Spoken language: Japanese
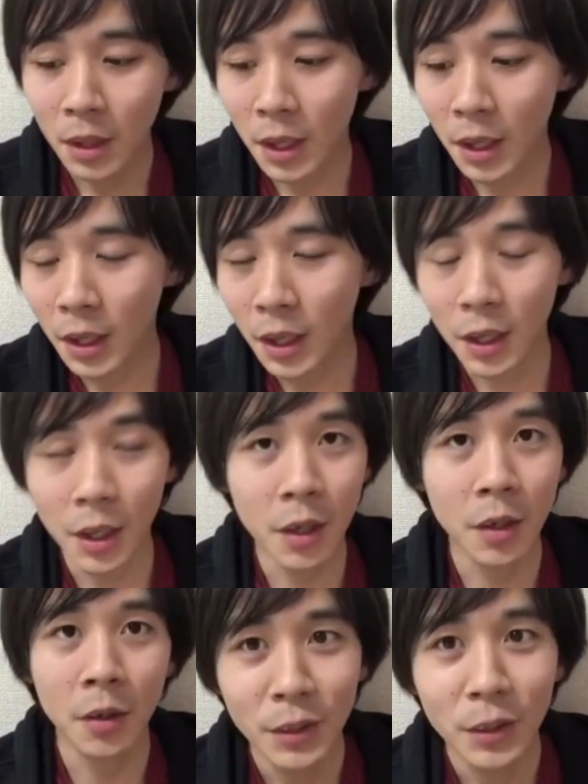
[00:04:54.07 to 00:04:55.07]

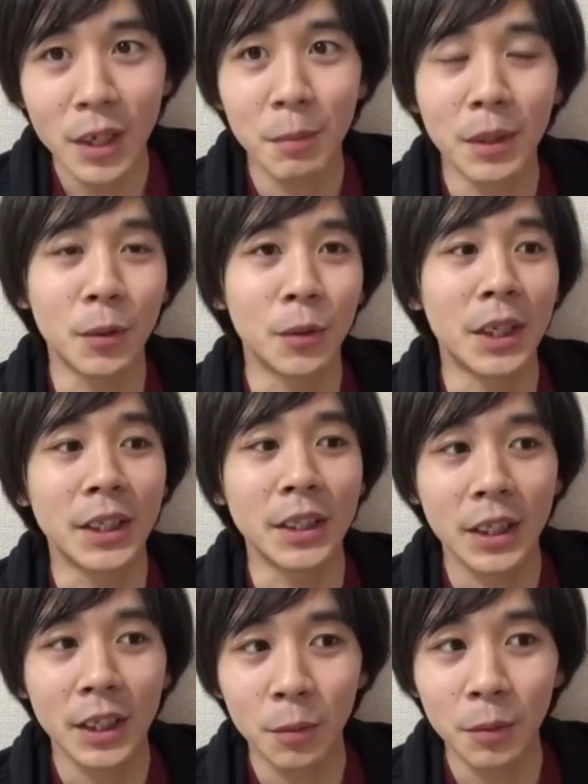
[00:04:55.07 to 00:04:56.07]
で、ドラマの方なん
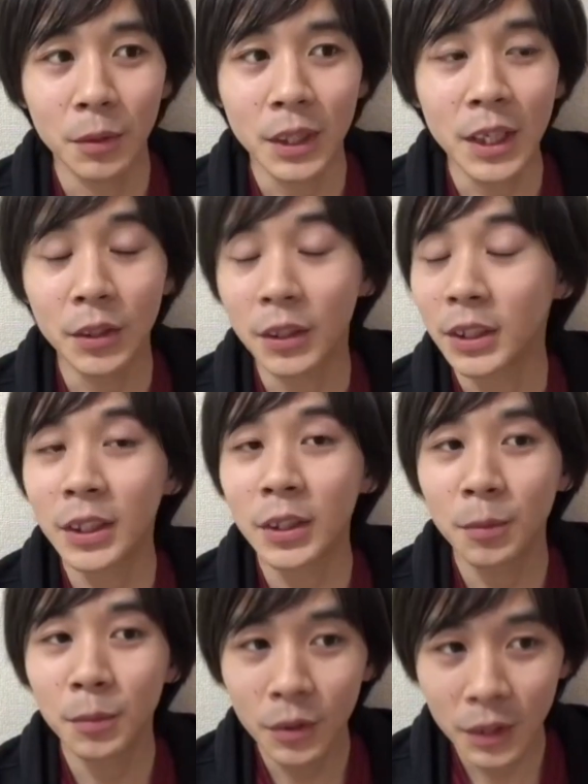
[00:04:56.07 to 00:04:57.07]
ですけども、タイトル「絆」
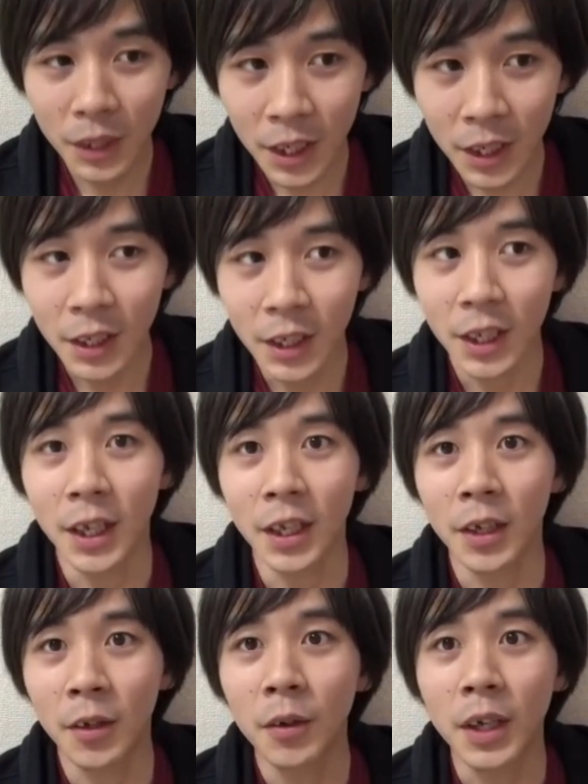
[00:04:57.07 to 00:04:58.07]
というもので、
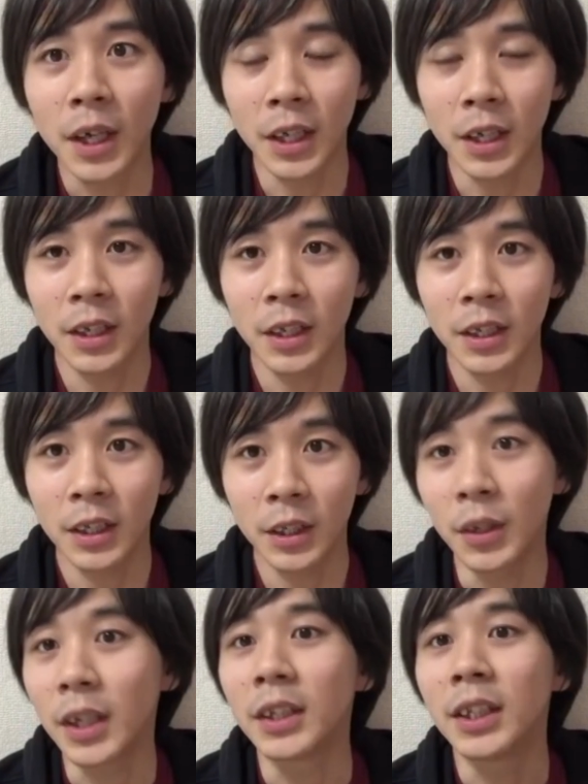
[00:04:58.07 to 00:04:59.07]
今回
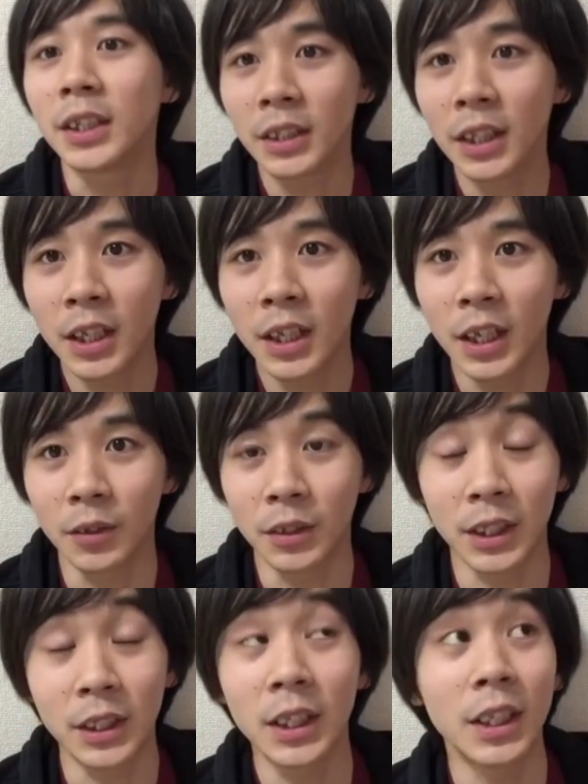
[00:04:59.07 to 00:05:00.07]
一役ですね、
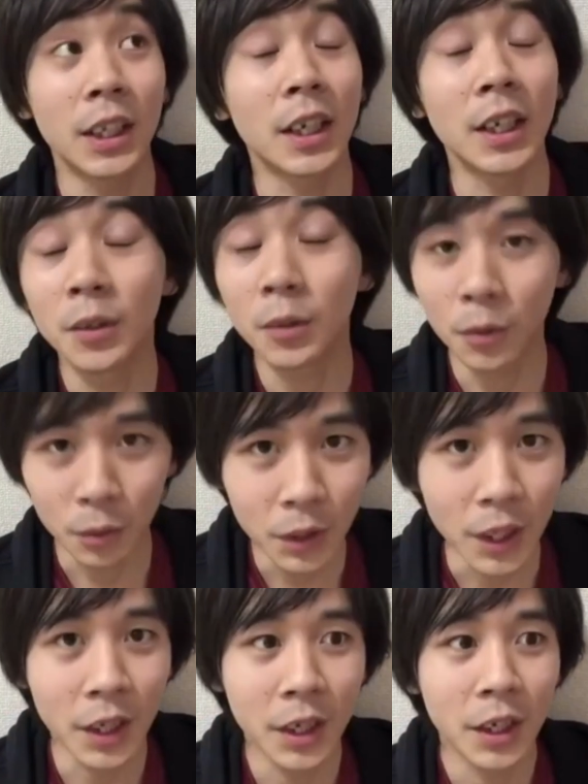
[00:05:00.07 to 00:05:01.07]
させていただけるということ
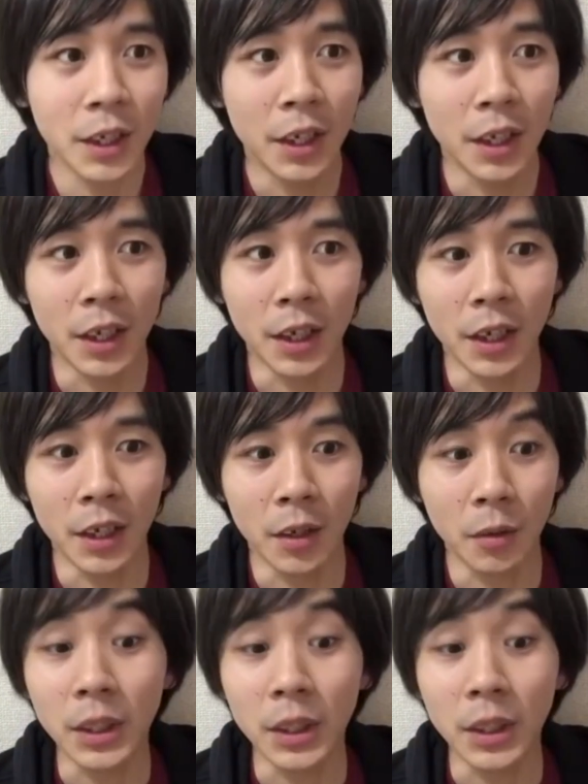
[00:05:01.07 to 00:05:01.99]
で、ご